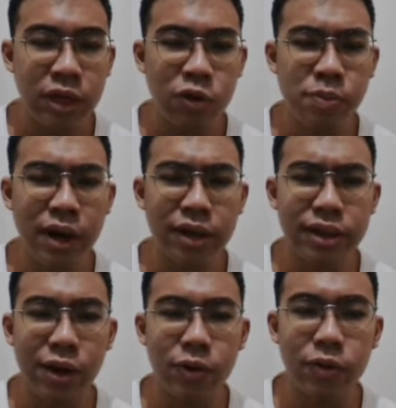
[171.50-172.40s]
aku
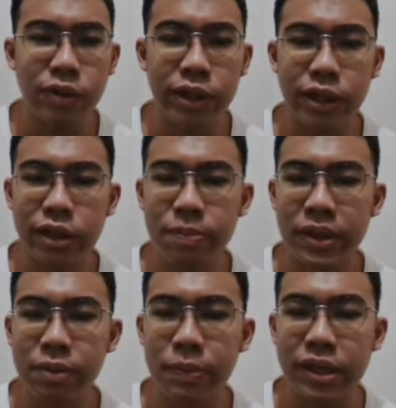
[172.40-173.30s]
bakal taruh di
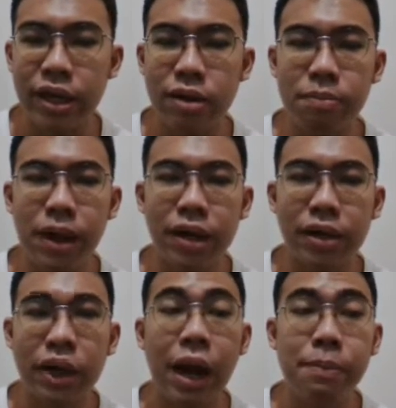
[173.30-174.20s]
tempat-tempat yang
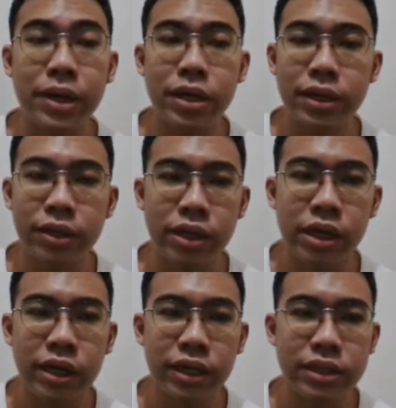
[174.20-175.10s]
marketnya rame
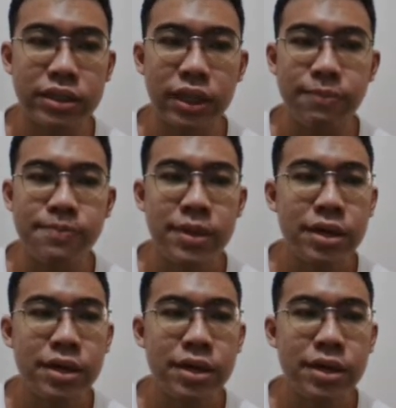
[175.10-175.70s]
gitu ya di sini.